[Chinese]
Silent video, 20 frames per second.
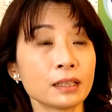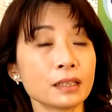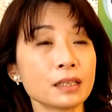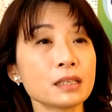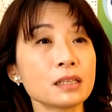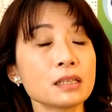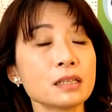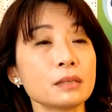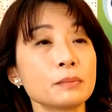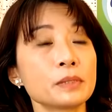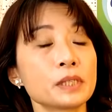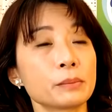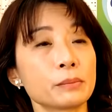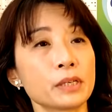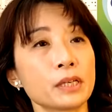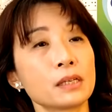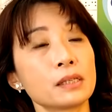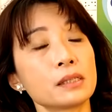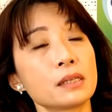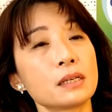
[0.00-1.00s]
但是你怎么
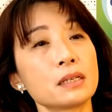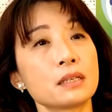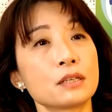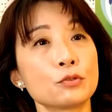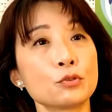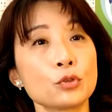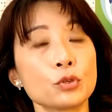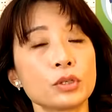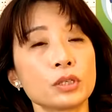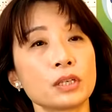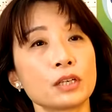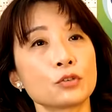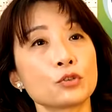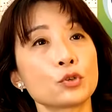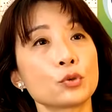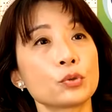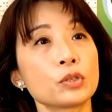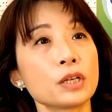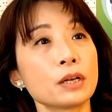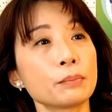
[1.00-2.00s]
样在人群当
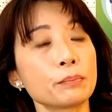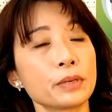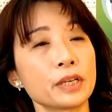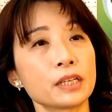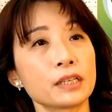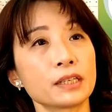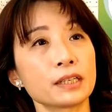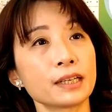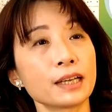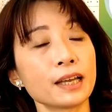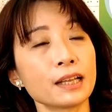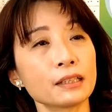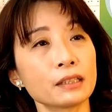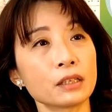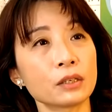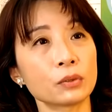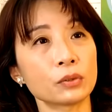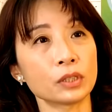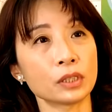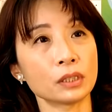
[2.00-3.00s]
中让别人看
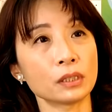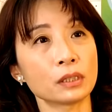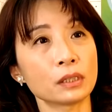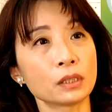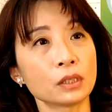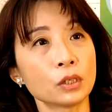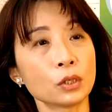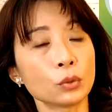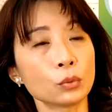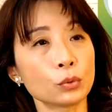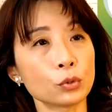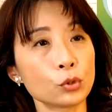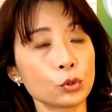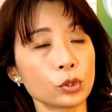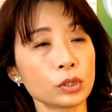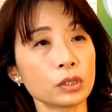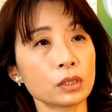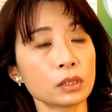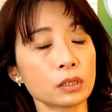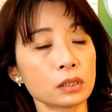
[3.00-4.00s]
到你？嗯，我
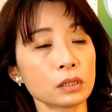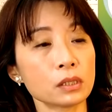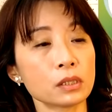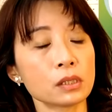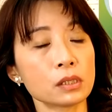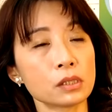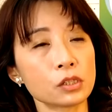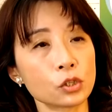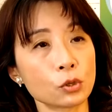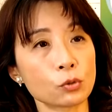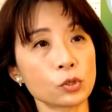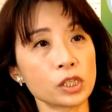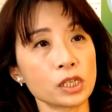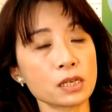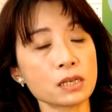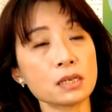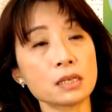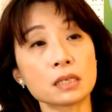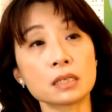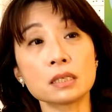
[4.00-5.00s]
觉得首
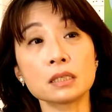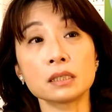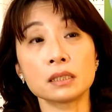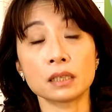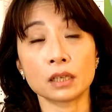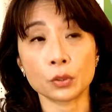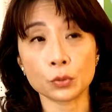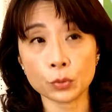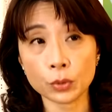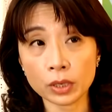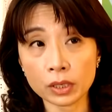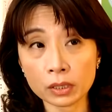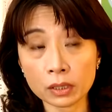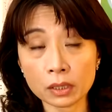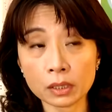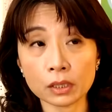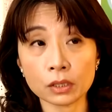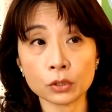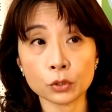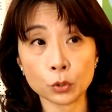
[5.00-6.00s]
先你自己要愿
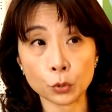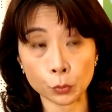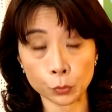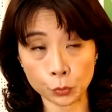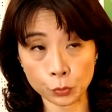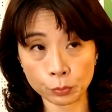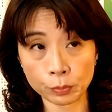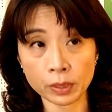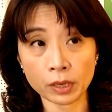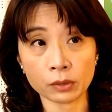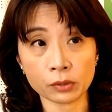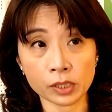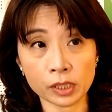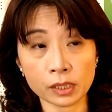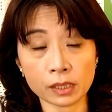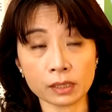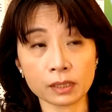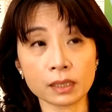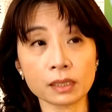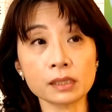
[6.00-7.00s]
意勇于表
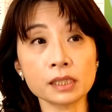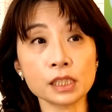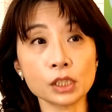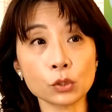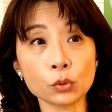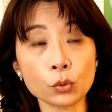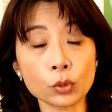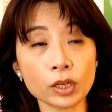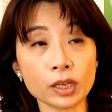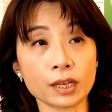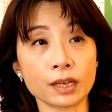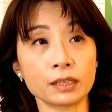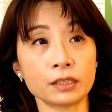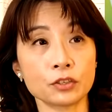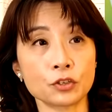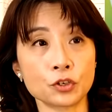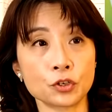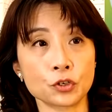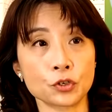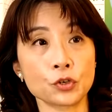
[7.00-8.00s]
现，当机会来
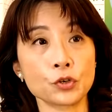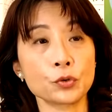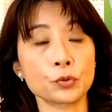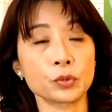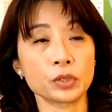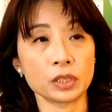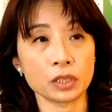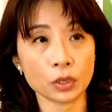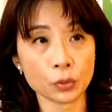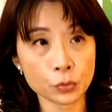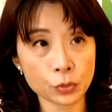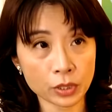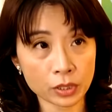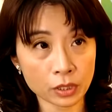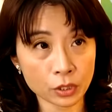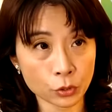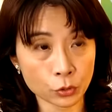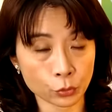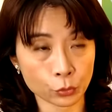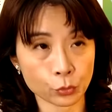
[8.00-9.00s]
的时候，你要愿
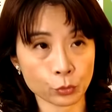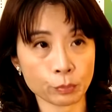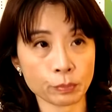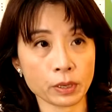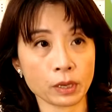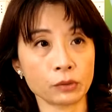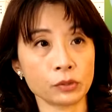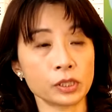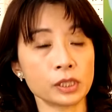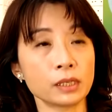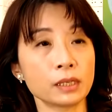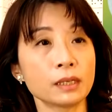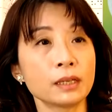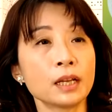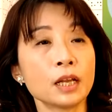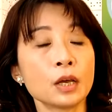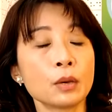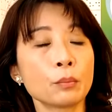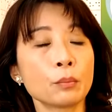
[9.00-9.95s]
意勇于表现。